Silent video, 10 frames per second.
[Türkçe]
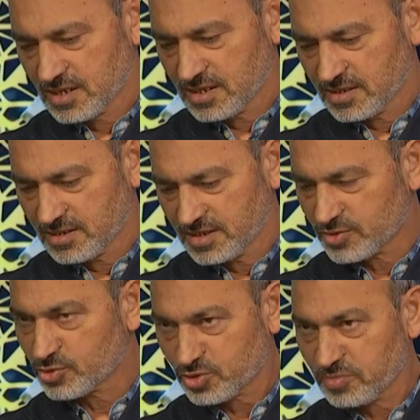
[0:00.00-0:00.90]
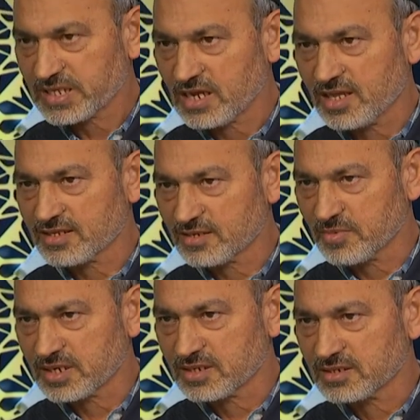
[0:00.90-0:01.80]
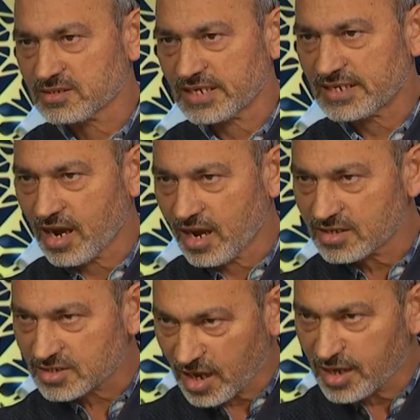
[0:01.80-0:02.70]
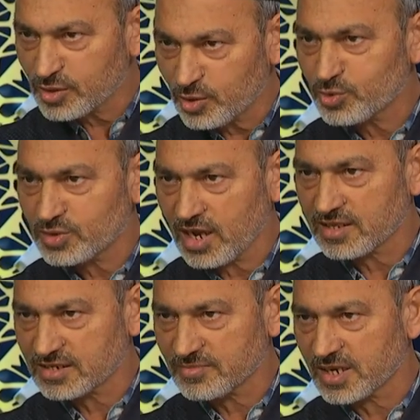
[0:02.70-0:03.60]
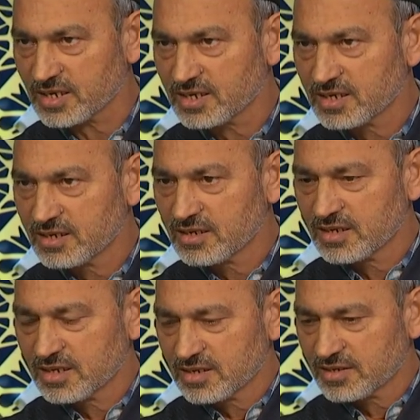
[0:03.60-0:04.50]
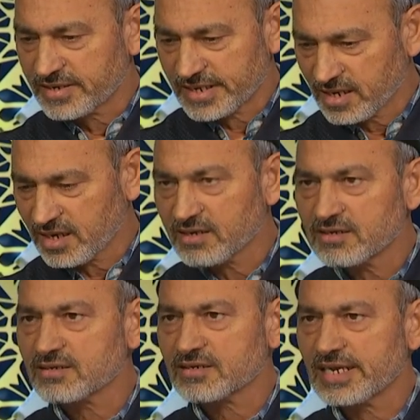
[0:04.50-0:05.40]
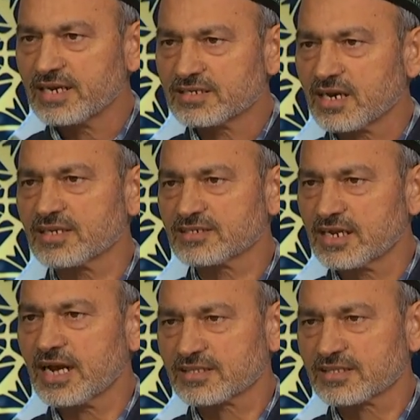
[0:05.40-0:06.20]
e, hiç düşünmeden aldığı zaman, sadece alışkanlık olunca aldığı zaman, ne gelirse ağzına